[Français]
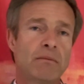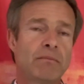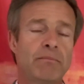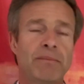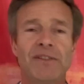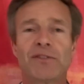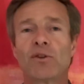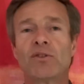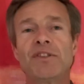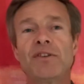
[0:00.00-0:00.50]

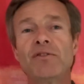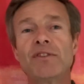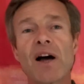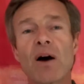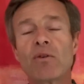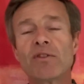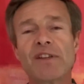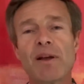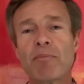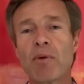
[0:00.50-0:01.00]
Parce que si vous
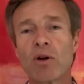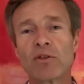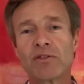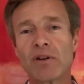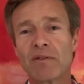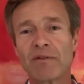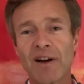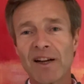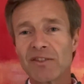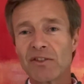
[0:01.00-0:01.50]
arrosez pas en
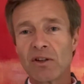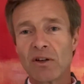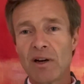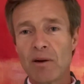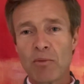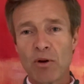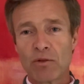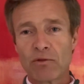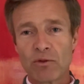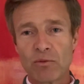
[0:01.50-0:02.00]
surface, les
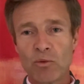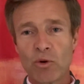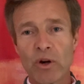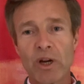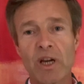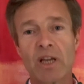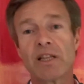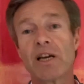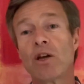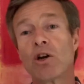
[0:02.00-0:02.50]
plantes vont
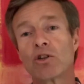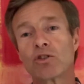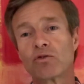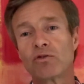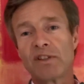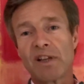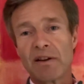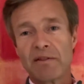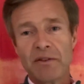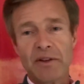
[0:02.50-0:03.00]
mourir. D'ailleurs, je
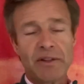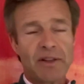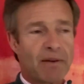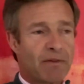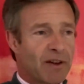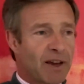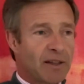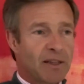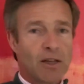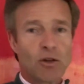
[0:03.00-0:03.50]
vous invite à
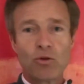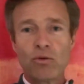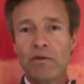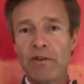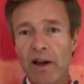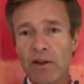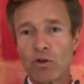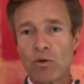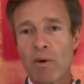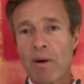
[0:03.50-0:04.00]
faire des
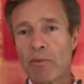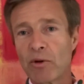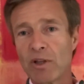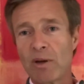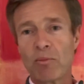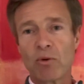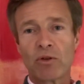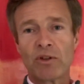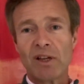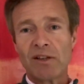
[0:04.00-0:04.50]
cuvettes au moment des
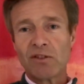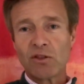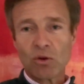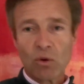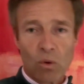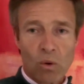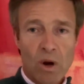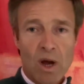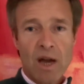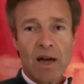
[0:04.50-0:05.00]

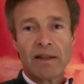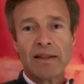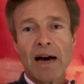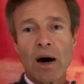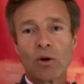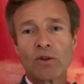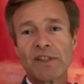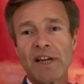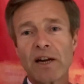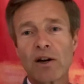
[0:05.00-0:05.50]
plantations,
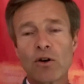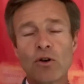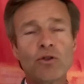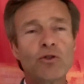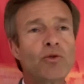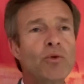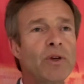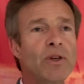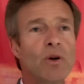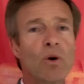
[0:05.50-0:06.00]
d'arroser avec le
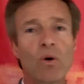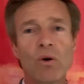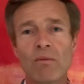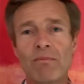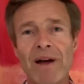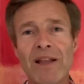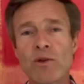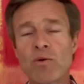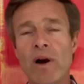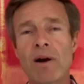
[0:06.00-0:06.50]
tuyau
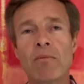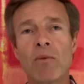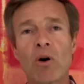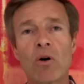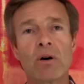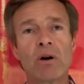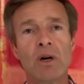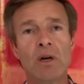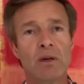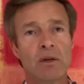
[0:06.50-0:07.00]

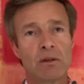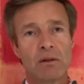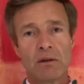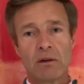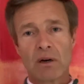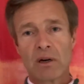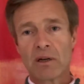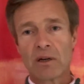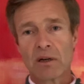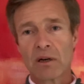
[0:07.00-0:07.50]
manuellement. Euh,
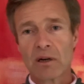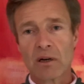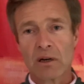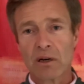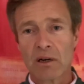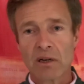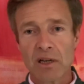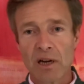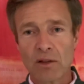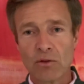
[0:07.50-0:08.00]

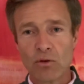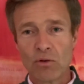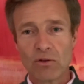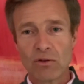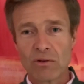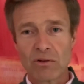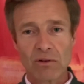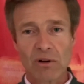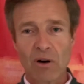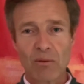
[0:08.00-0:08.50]
rien
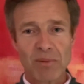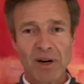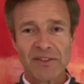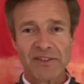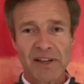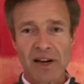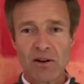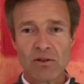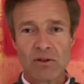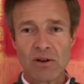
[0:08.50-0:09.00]
ne
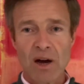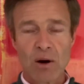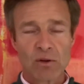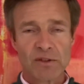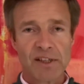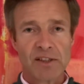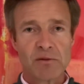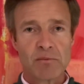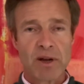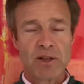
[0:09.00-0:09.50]
remplacera
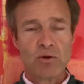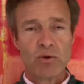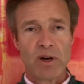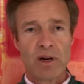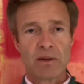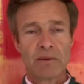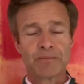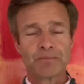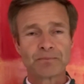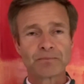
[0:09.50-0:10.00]
l'arrosage manuel.
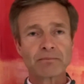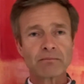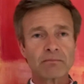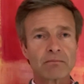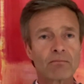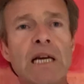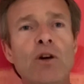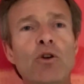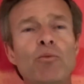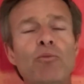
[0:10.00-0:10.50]

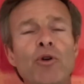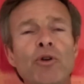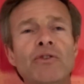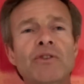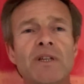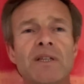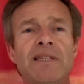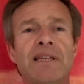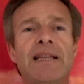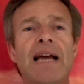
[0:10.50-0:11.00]
Le
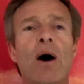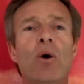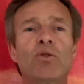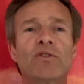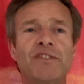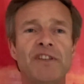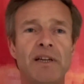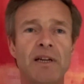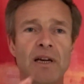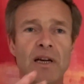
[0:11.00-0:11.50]
but, c'est
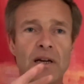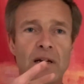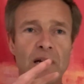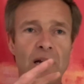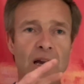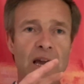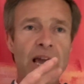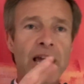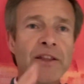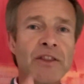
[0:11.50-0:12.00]
d'arroser
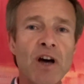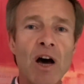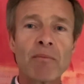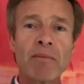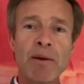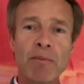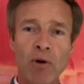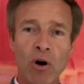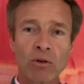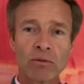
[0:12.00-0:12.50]

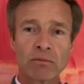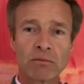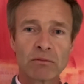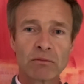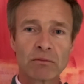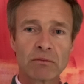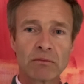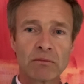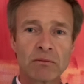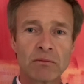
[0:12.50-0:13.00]
énormément,
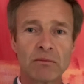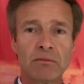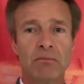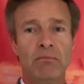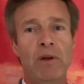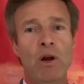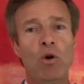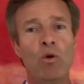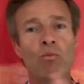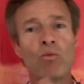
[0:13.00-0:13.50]

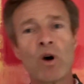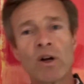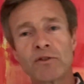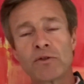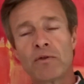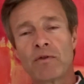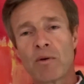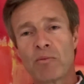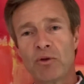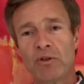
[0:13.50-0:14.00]
mais le moins
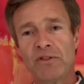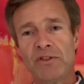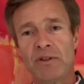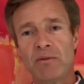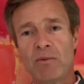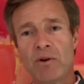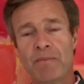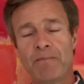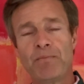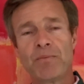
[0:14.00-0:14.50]
souvent
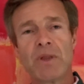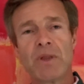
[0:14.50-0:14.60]
possible.